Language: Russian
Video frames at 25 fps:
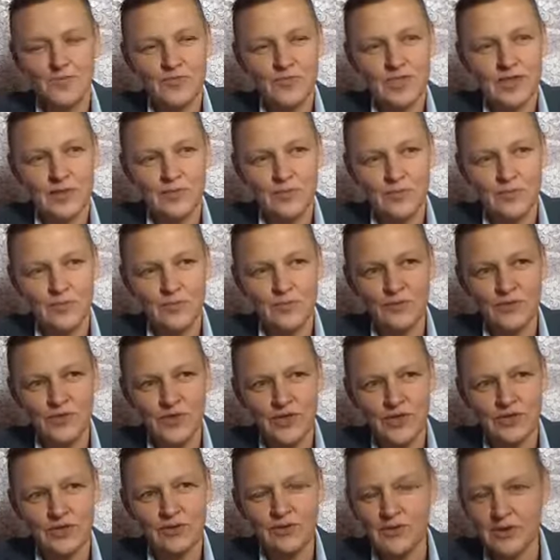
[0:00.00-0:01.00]
Там
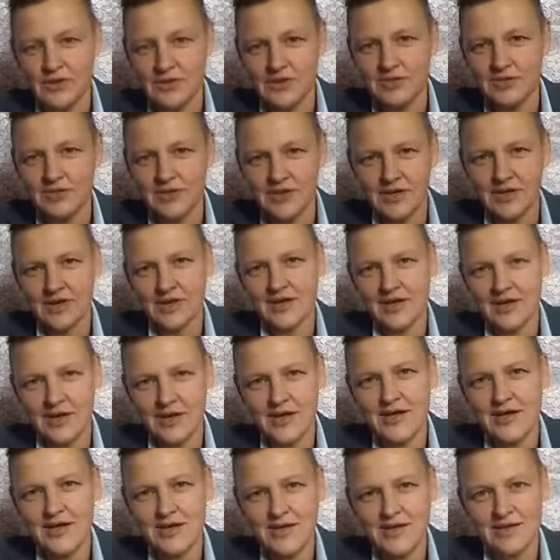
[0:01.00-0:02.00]
где-то около
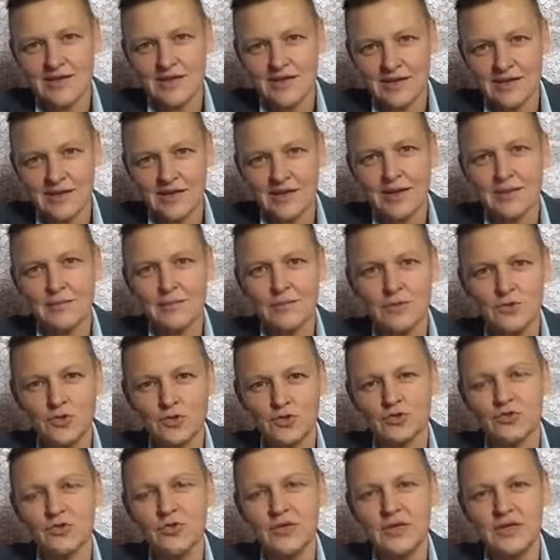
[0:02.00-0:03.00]
40 грамм
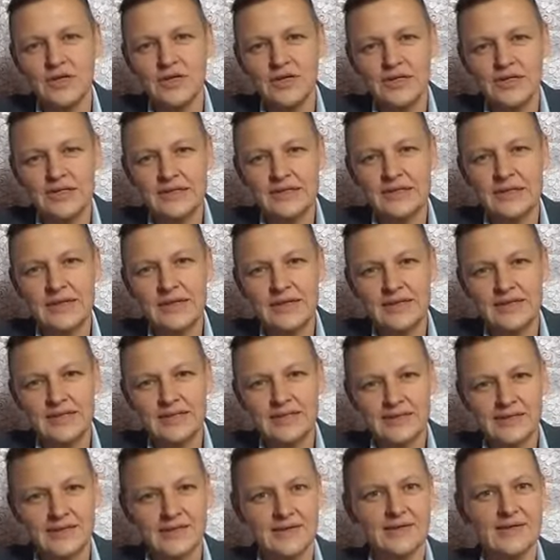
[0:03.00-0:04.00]
соли на
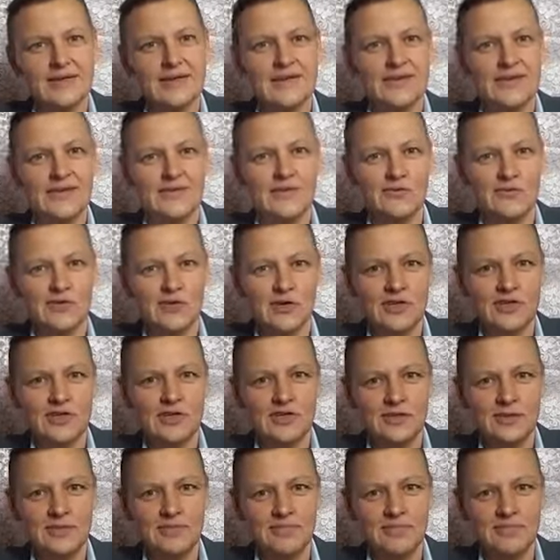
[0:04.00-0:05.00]
литр
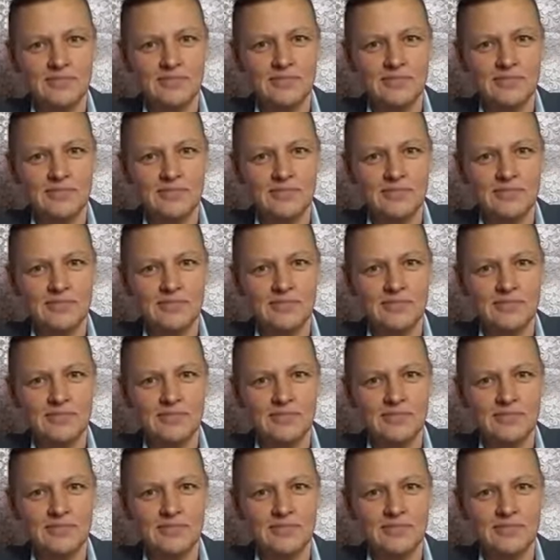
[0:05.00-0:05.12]
воды.